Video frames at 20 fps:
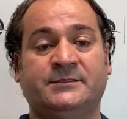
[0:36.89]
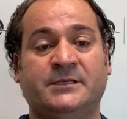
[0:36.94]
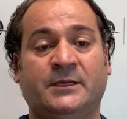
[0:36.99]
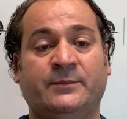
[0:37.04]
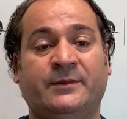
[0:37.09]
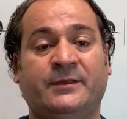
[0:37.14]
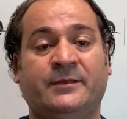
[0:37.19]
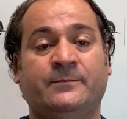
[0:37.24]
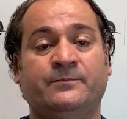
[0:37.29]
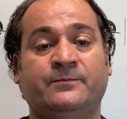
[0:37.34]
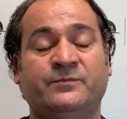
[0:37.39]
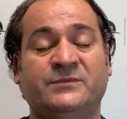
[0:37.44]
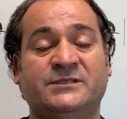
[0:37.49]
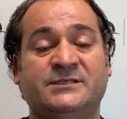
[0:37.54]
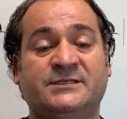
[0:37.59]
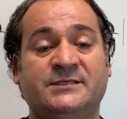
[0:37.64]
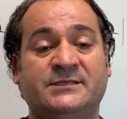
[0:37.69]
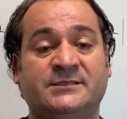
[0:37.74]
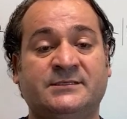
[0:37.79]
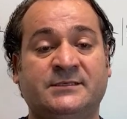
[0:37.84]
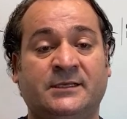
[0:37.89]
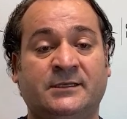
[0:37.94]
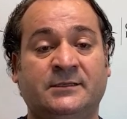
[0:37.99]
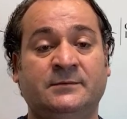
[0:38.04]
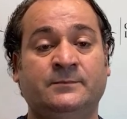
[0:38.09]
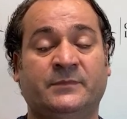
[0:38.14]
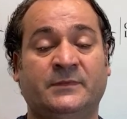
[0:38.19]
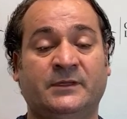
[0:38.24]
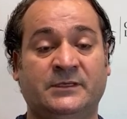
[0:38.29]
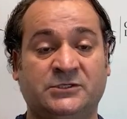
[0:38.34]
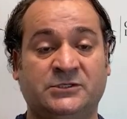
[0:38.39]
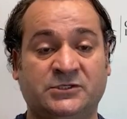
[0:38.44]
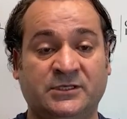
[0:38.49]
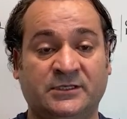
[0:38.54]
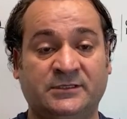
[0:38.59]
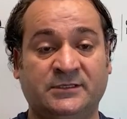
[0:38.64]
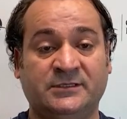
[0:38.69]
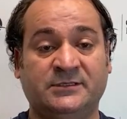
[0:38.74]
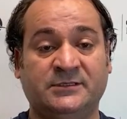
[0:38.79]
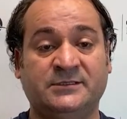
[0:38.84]
Tabii sizin
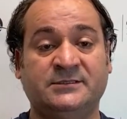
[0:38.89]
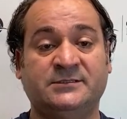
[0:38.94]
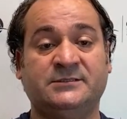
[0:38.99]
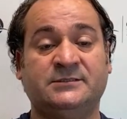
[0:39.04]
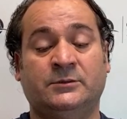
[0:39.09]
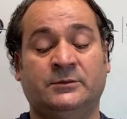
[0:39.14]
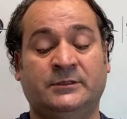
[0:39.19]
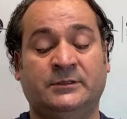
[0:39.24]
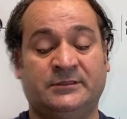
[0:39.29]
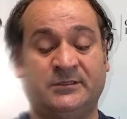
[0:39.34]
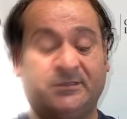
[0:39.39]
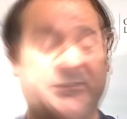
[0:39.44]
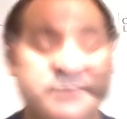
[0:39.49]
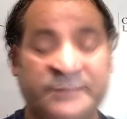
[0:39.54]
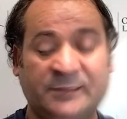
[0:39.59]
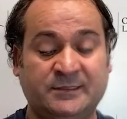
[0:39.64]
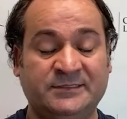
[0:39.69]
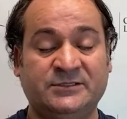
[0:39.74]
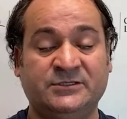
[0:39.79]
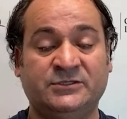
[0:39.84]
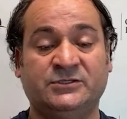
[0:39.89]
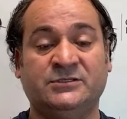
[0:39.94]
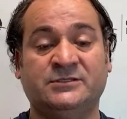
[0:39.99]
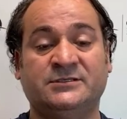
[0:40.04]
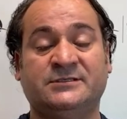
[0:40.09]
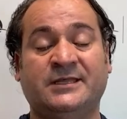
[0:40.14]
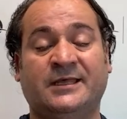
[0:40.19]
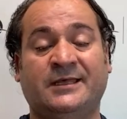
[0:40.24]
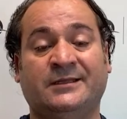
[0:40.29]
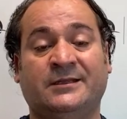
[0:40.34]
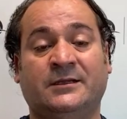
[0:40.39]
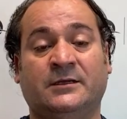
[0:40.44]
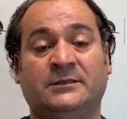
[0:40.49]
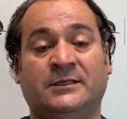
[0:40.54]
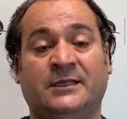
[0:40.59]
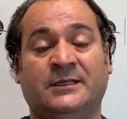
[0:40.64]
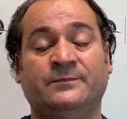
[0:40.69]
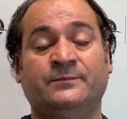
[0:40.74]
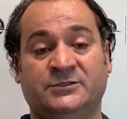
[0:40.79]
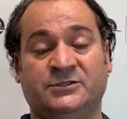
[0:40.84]
işlediğiniz işlediğiniz ya da adli sicilinizde yer
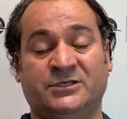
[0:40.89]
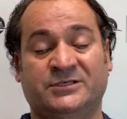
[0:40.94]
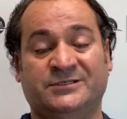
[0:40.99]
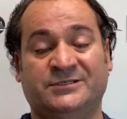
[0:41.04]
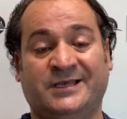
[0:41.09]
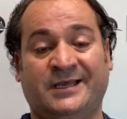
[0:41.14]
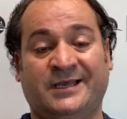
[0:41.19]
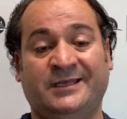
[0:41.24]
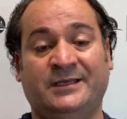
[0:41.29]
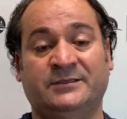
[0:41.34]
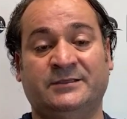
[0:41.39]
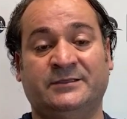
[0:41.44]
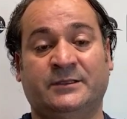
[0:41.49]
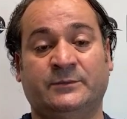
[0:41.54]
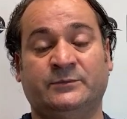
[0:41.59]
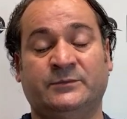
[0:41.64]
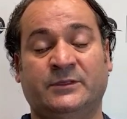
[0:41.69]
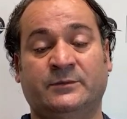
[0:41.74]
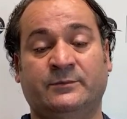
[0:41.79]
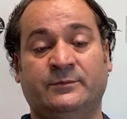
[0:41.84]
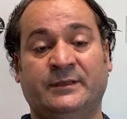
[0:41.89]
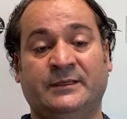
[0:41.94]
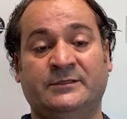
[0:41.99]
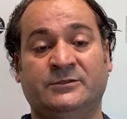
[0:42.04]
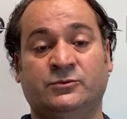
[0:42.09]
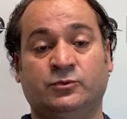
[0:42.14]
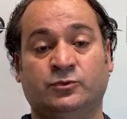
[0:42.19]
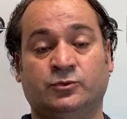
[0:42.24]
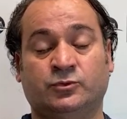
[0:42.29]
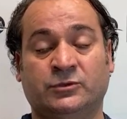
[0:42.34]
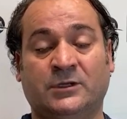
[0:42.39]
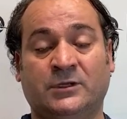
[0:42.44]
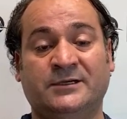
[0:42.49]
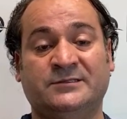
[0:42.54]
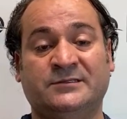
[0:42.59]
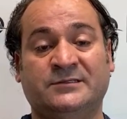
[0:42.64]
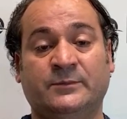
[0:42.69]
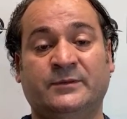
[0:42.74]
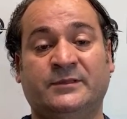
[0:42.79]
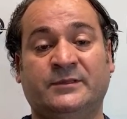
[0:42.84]
alan cezai anlamda belli suçlar
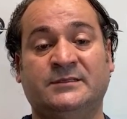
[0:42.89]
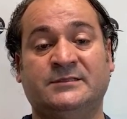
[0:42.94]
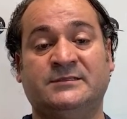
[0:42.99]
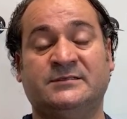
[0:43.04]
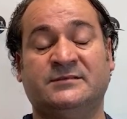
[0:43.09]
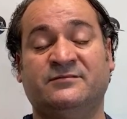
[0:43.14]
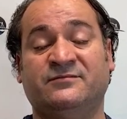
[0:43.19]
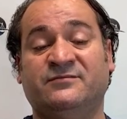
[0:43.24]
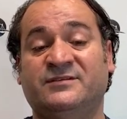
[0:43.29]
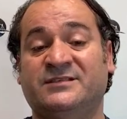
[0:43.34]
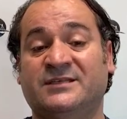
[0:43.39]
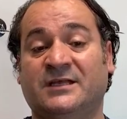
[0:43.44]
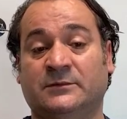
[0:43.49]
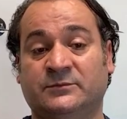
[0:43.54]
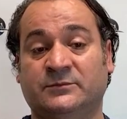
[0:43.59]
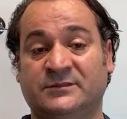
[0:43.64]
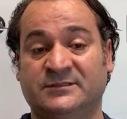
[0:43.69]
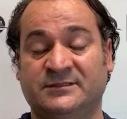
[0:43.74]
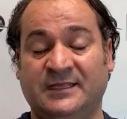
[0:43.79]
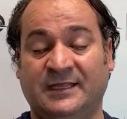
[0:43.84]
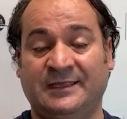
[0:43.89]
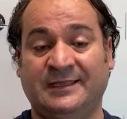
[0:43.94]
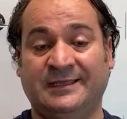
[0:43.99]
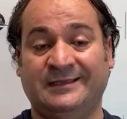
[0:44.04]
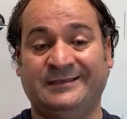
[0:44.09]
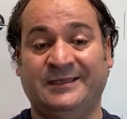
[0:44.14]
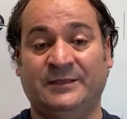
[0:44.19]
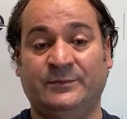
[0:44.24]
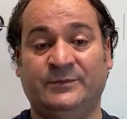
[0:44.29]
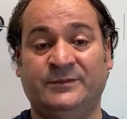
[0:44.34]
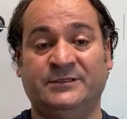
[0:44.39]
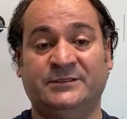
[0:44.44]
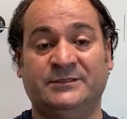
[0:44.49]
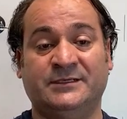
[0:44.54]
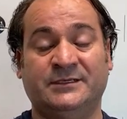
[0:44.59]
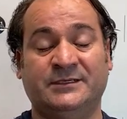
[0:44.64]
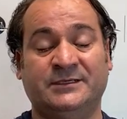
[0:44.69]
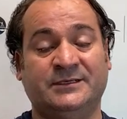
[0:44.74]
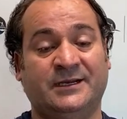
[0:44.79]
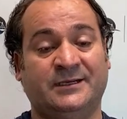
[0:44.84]
tabii ki sizin vize almanızı engelleyebilir.
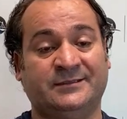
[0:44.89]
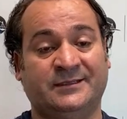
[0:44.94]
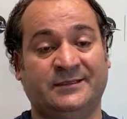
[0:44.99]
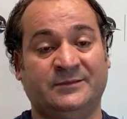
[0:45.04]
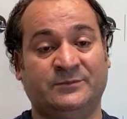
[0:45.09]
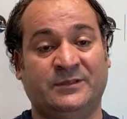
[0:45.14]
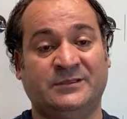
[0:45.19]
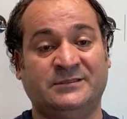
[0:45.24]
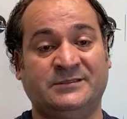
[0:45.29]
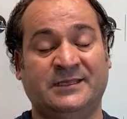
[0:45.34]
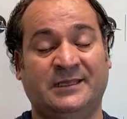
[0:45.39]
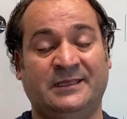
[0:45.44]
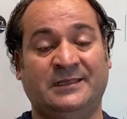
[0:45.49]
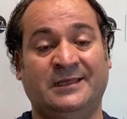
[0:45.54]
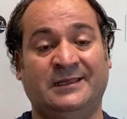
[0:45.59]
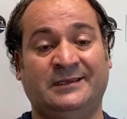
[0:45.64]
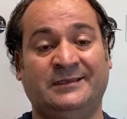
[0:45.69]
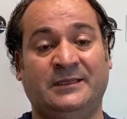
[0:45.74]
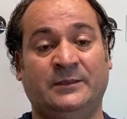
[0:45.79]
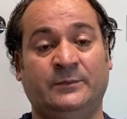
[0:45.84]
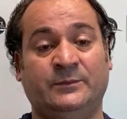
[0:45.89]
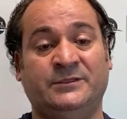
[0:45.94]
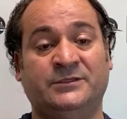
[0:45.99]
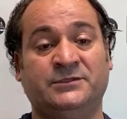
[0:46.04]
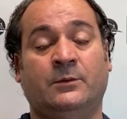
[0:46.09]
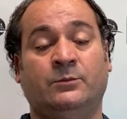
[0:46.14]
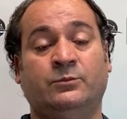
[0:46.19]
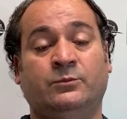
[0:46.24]
Green Card'a gitmenizi engelleyebilir.